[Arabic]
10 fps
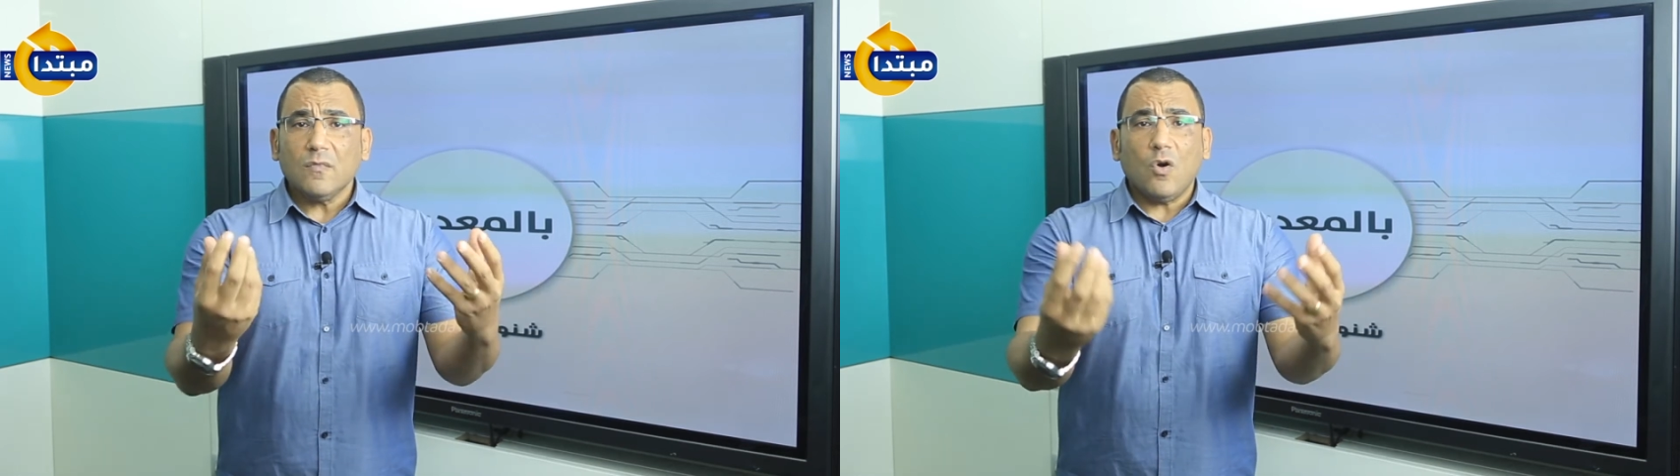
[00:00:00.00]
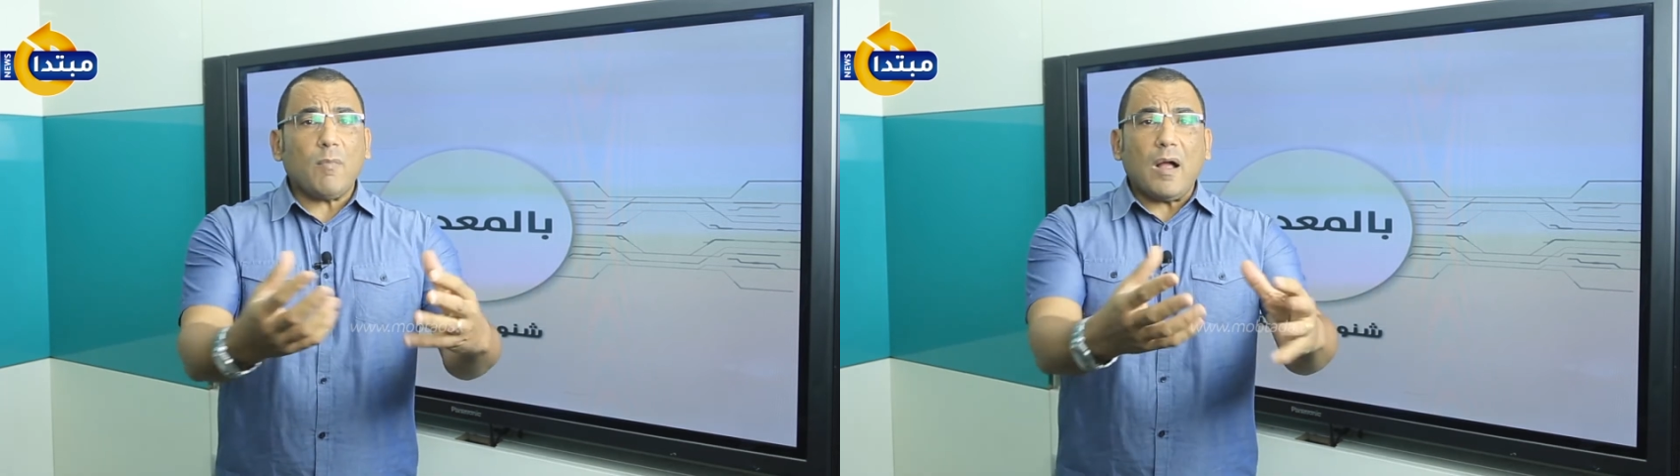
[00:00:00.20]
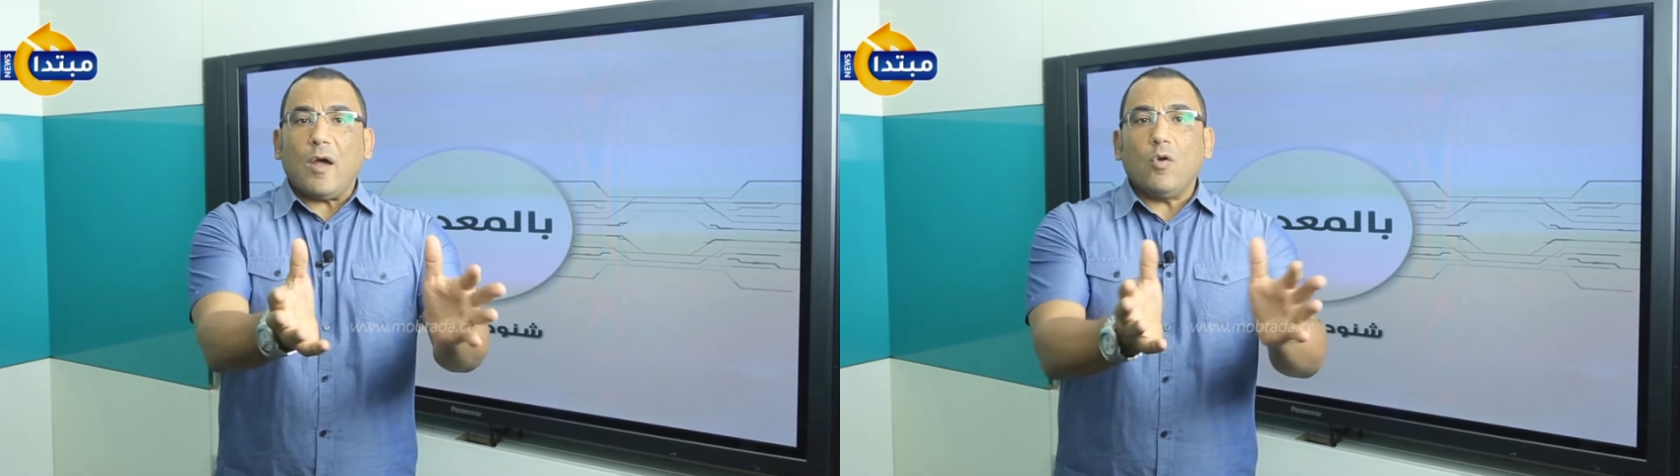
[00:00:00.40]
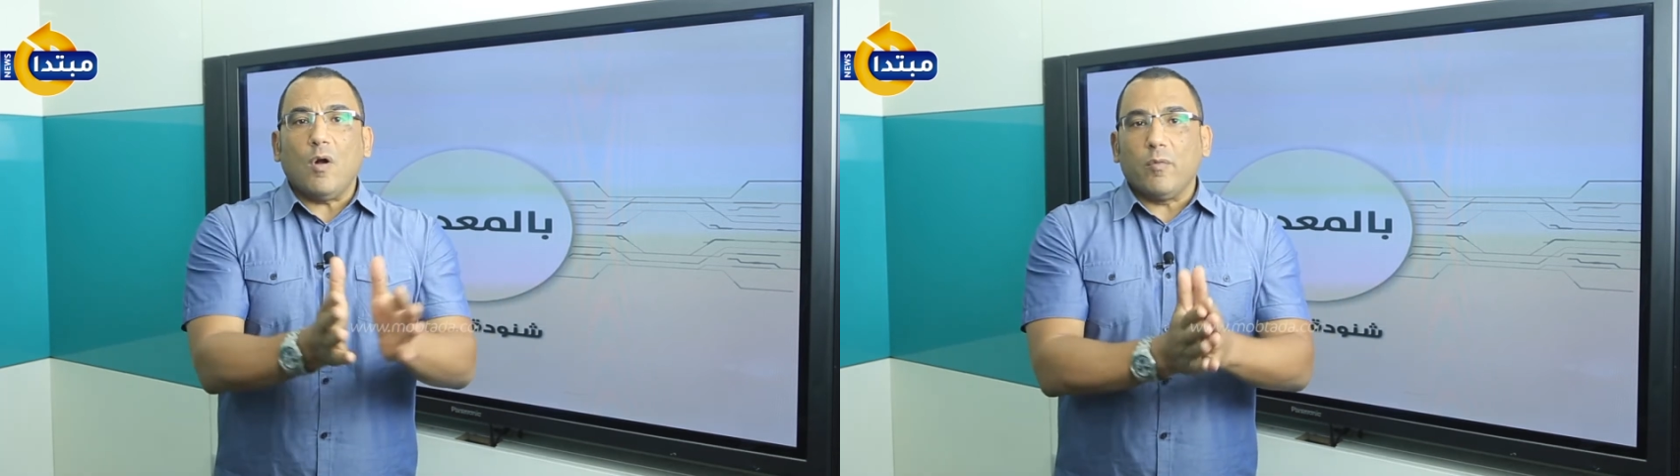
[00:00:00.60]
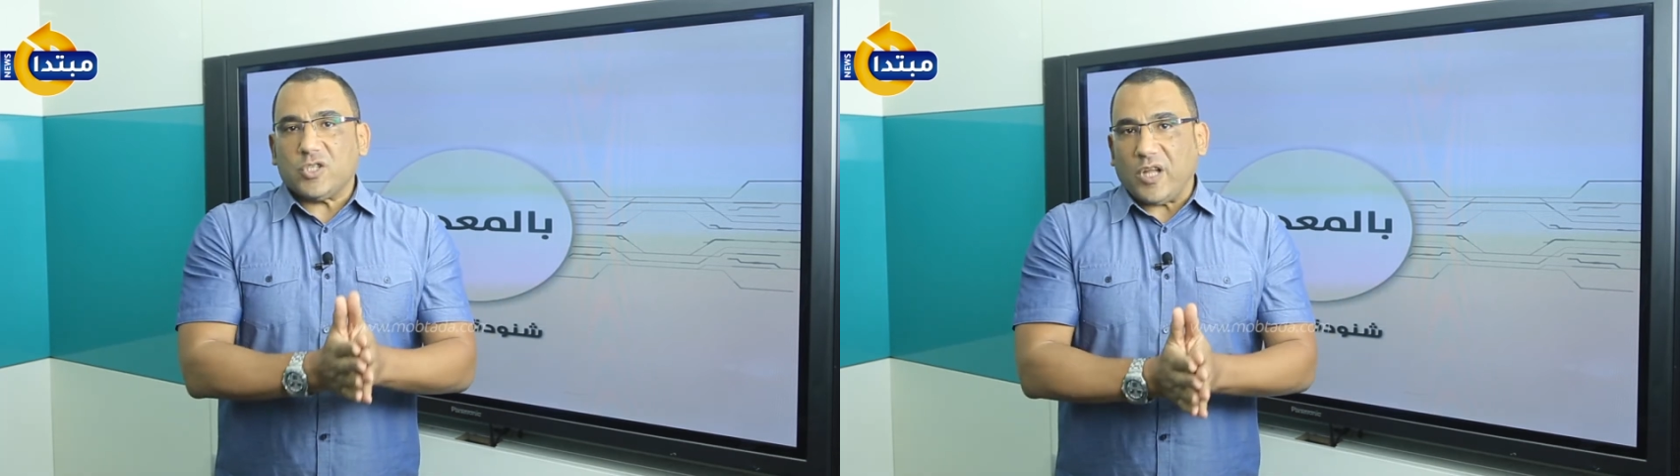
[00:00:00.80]
هو معاه
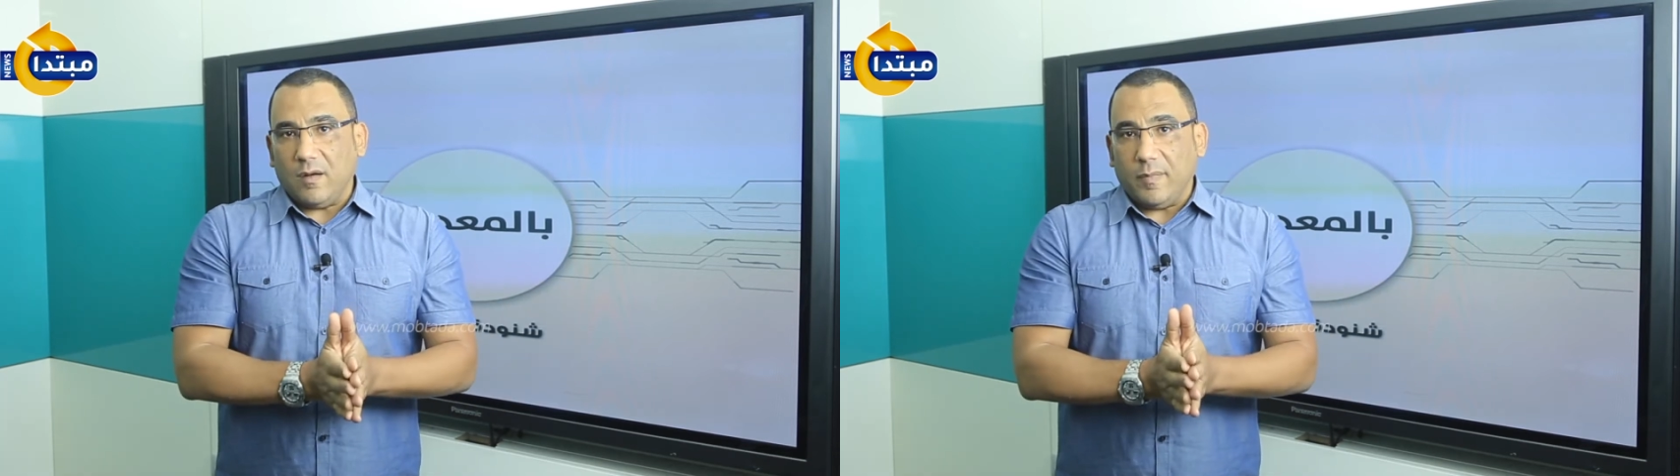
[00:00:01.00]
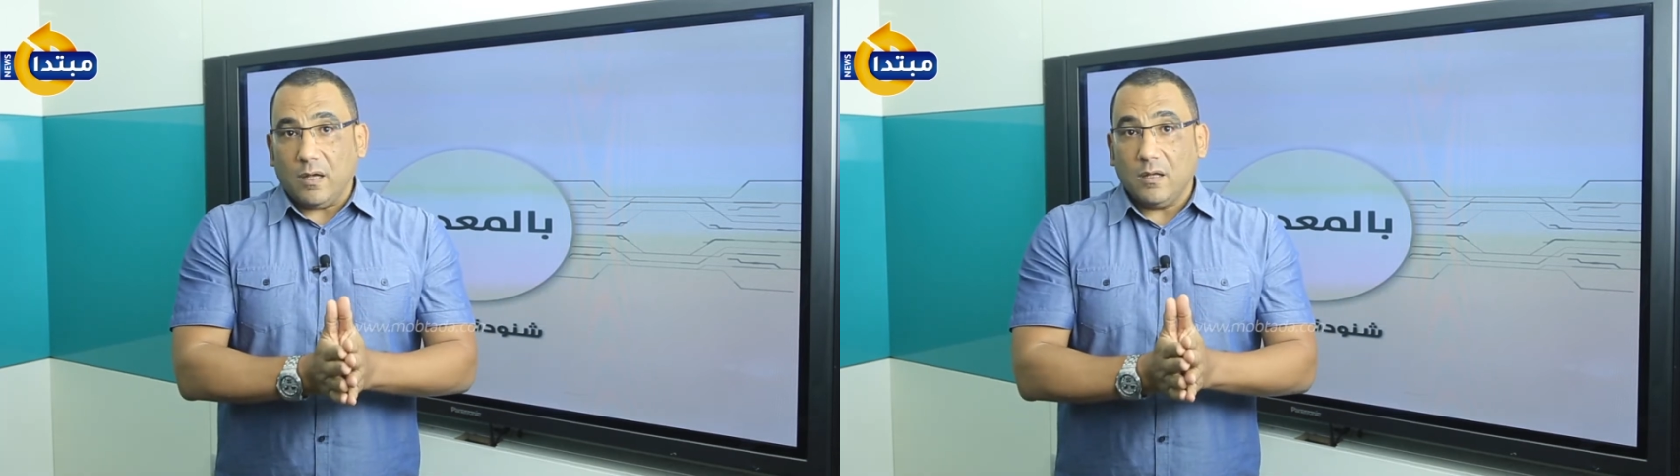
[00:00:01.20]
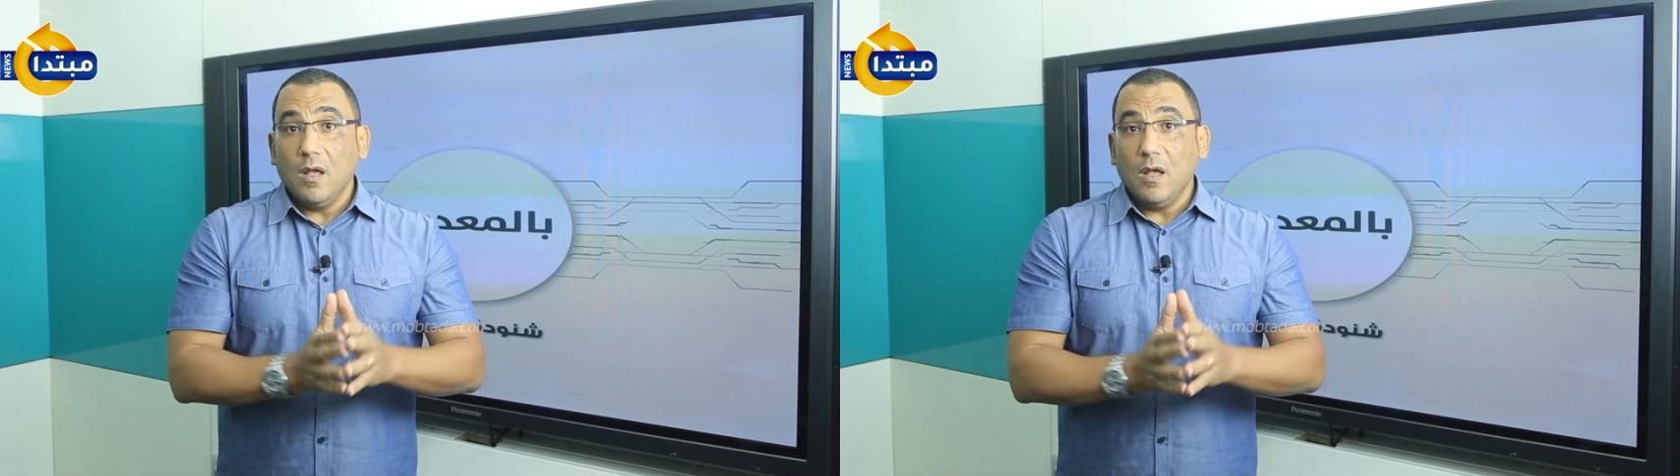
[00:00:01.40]
معلومه وبيشتغل بيها